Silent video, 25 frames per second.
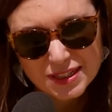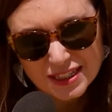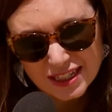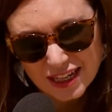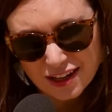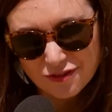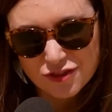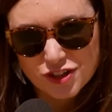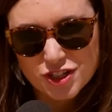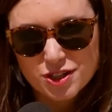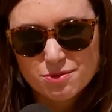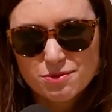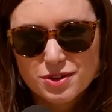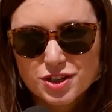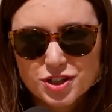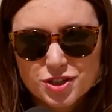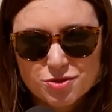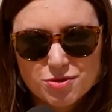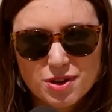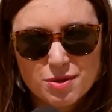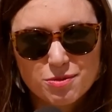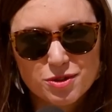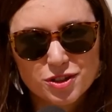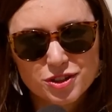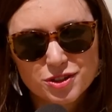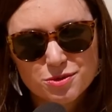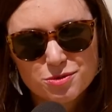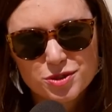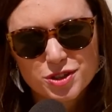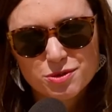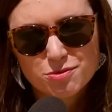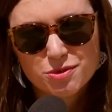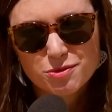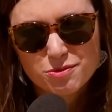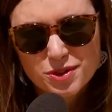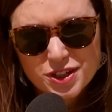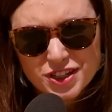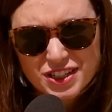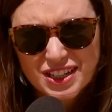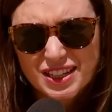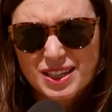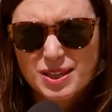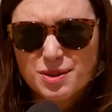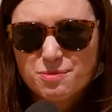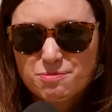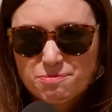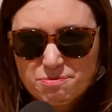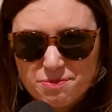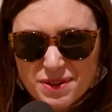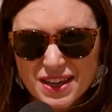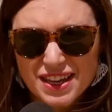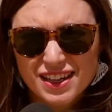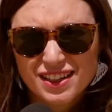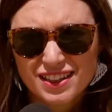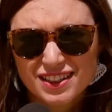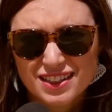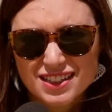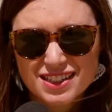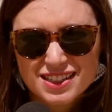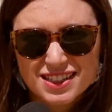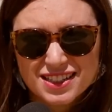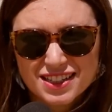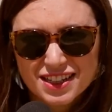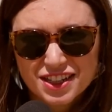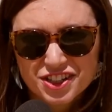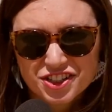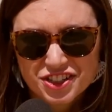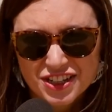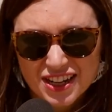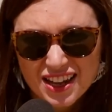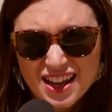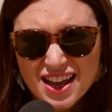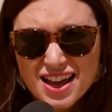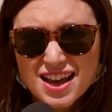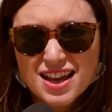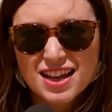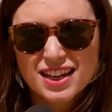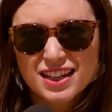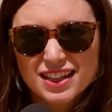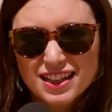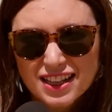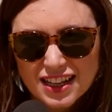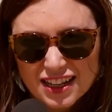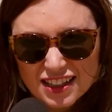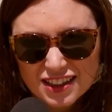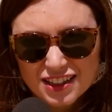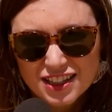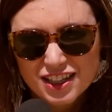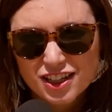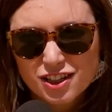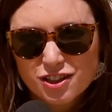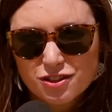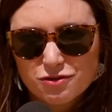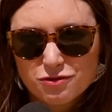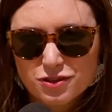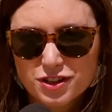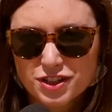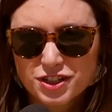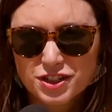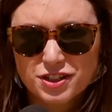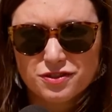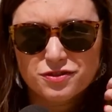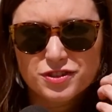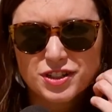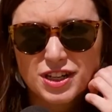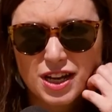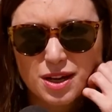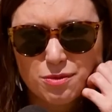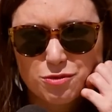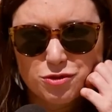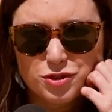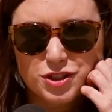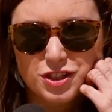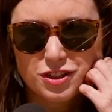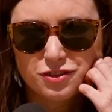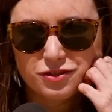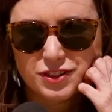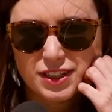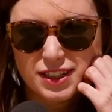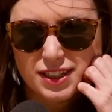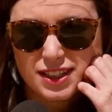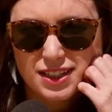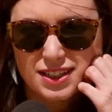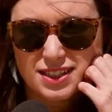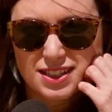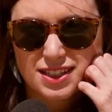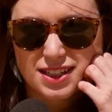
Zawsze marzyłam o tym, żeby mieć takie piękne zdjęcia, dlatego właśnie wzięłam udział w takiej